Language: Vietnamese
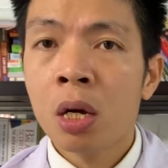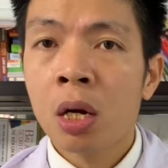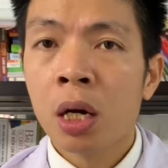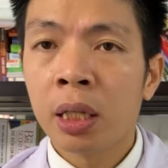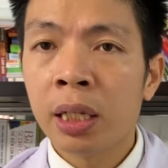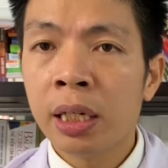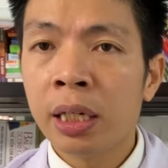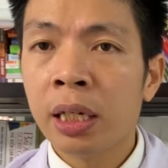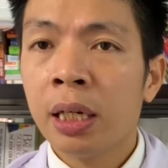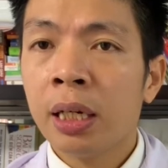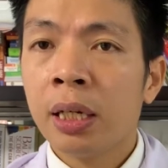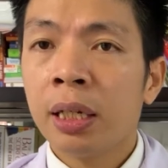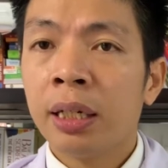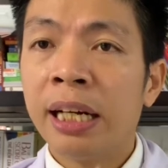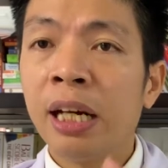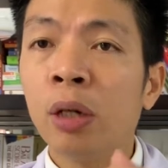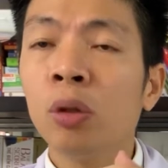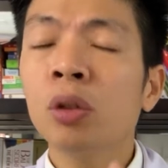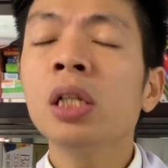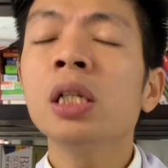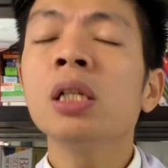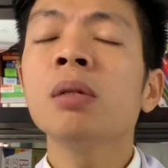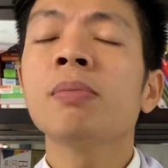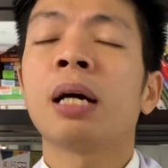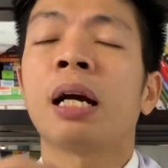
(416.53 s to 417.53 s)
Thì nếu
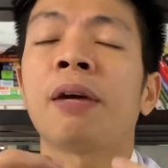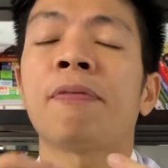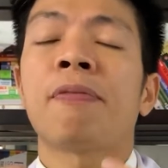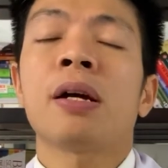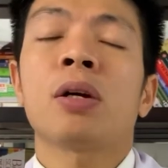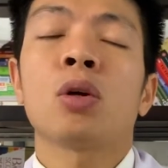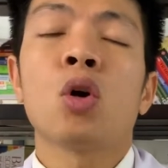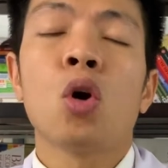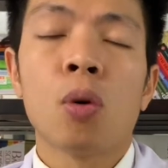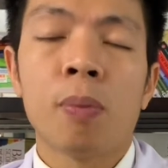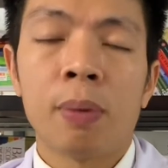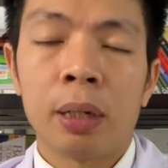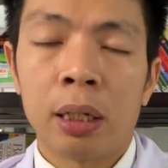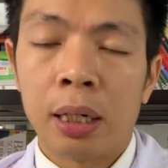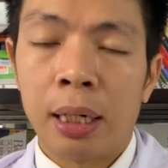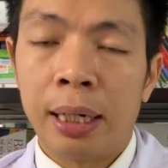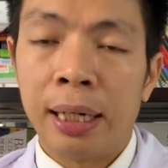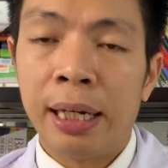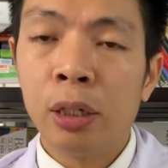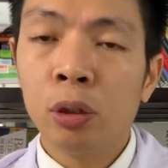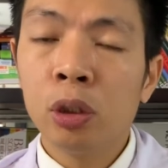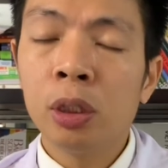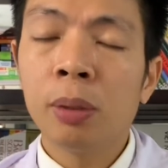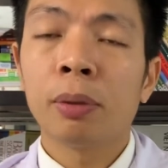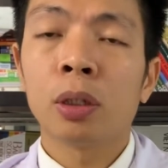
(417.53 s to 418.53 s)
như mà cái phác đồ mà
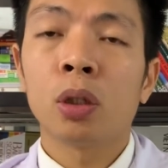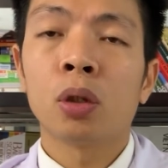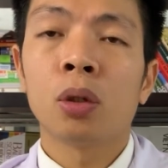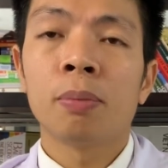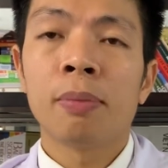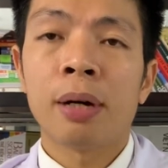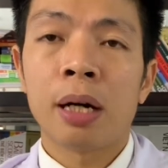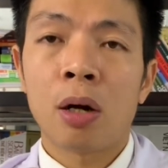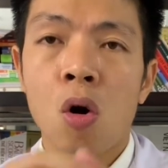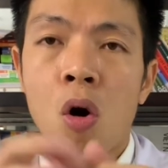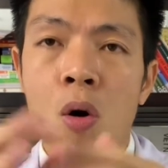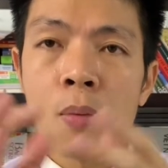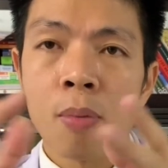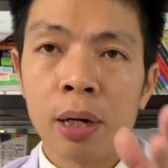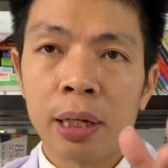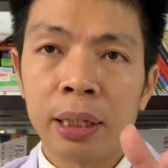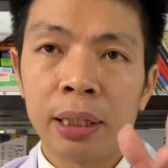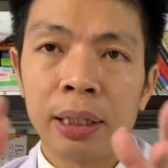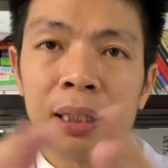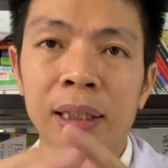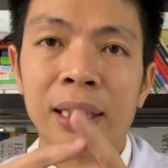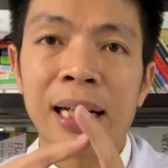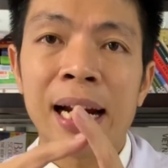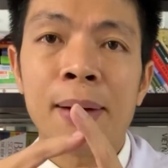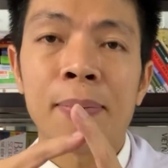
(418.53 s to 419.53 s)
nếu như mà tôi mà có một cái
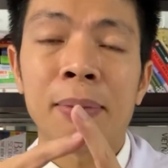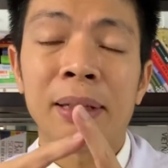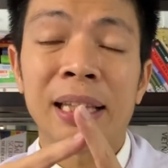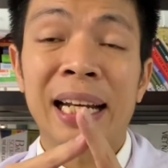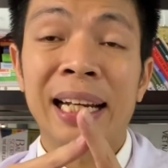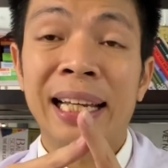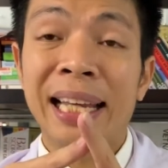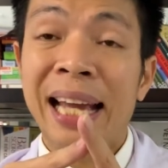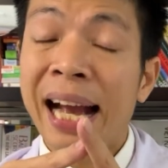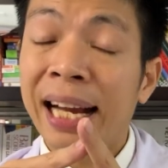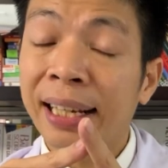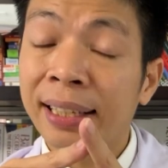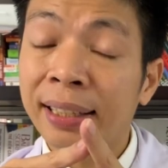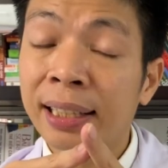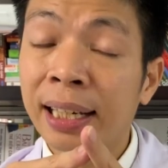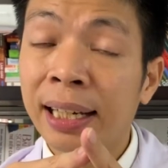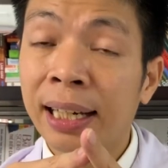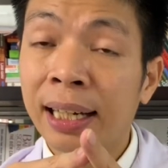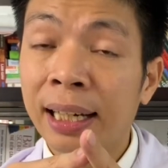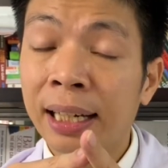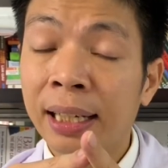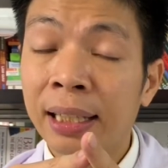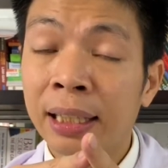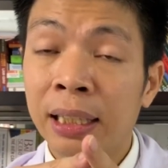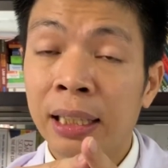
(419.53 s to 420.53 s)
tình trạng mà tàn nhang như thế
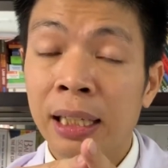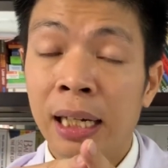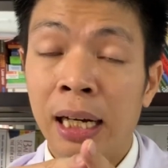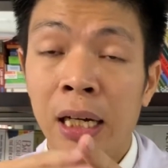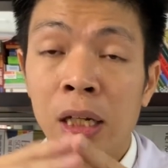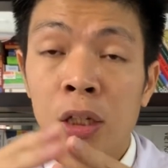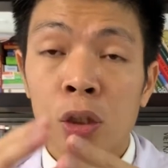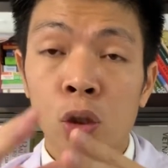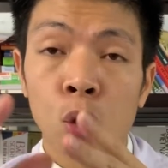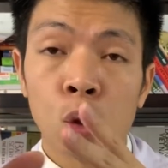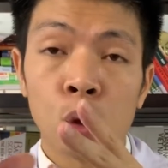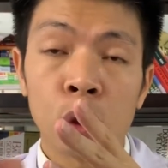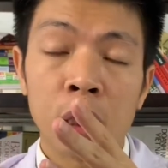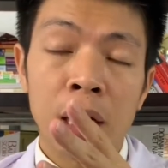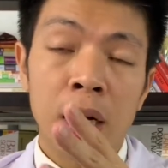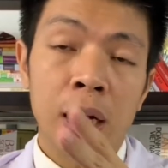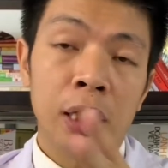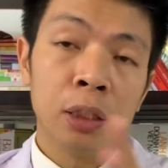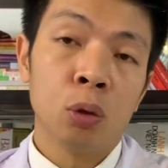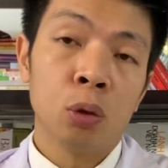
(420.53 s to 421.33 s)
ấy, thì tôi có thể là